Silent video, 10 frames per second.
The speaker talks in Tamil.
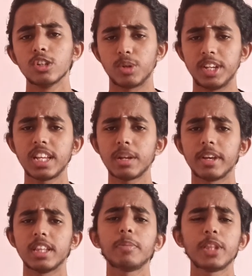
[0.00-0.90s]
ஸோ இன்றைக்கி நம்ம
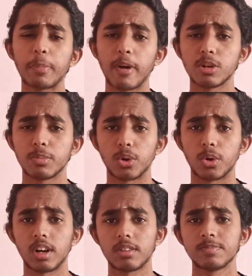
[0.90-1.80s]
எதை பற்றி பார்க்க
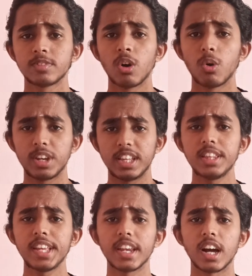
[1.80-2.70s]
போகிறோம்னா ஒரு
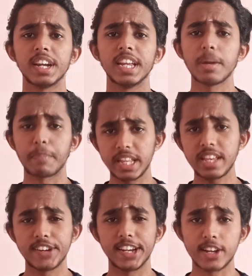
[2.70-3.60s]
இந்தியனா நீங்கள் படிக்க
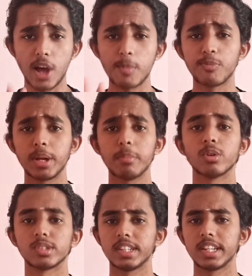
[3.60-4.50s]
வேண்டிய டாப் ஃபைவ்
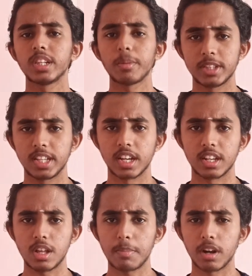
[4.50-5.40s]
புக்ஸ் எதை
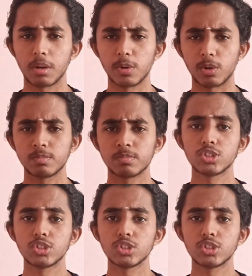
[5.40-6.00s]
பற்றிங்கிறது பார்க்க போகிறோம்